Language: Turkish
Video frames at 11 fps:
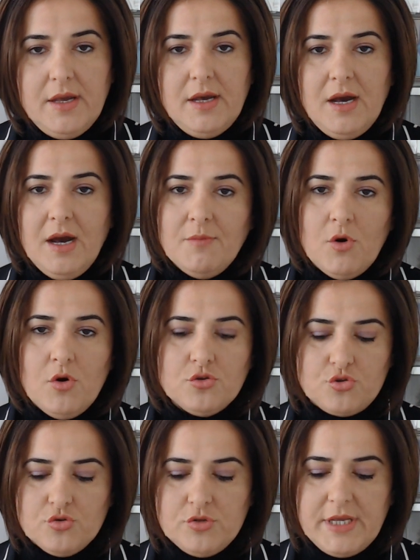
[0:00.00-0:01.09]
E, ama
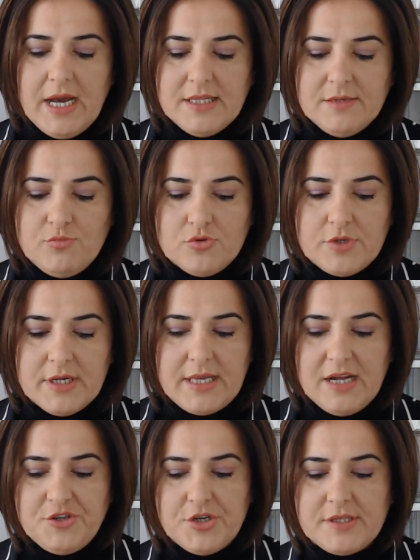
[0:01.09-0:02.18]
olsun yani burada
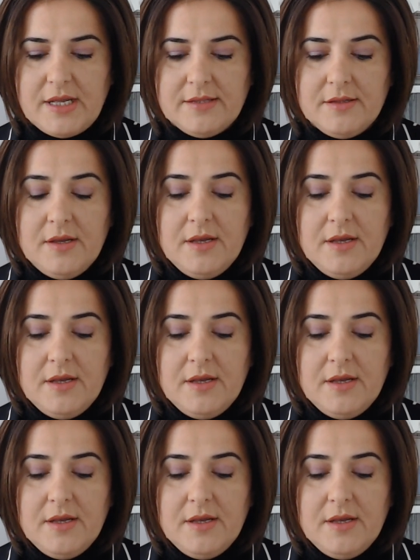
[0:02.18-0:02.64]
gerçekten